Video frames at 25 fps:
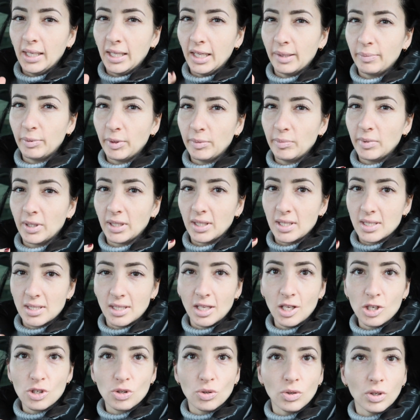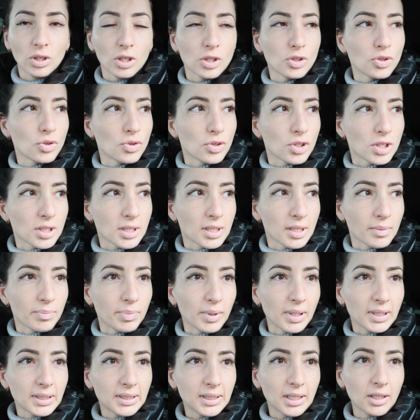Я примерно знаю, что я хочу. Сейчас я
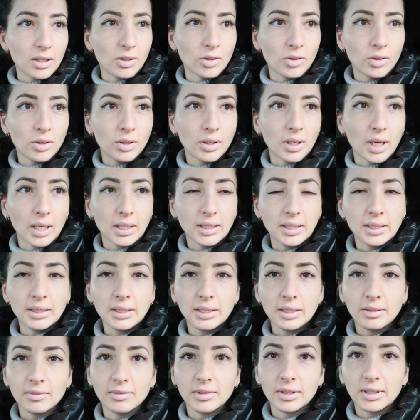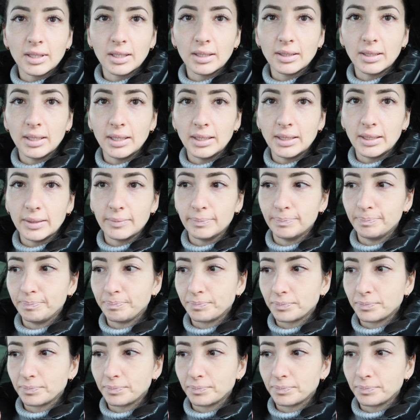полистаю картинки в интернете.